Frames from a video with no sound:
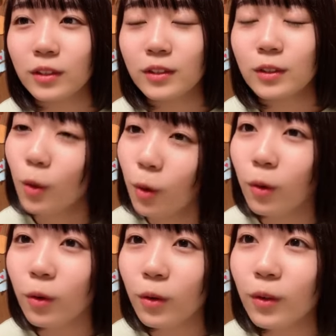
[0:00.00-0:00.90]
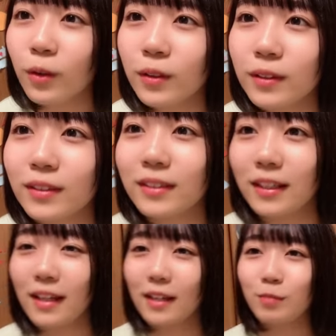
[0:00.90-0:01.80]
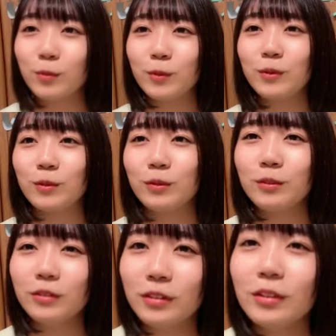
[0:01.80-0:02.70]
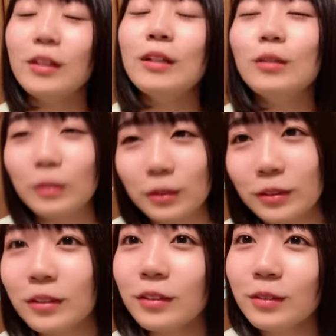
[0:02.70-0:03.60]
そうでもうこのこの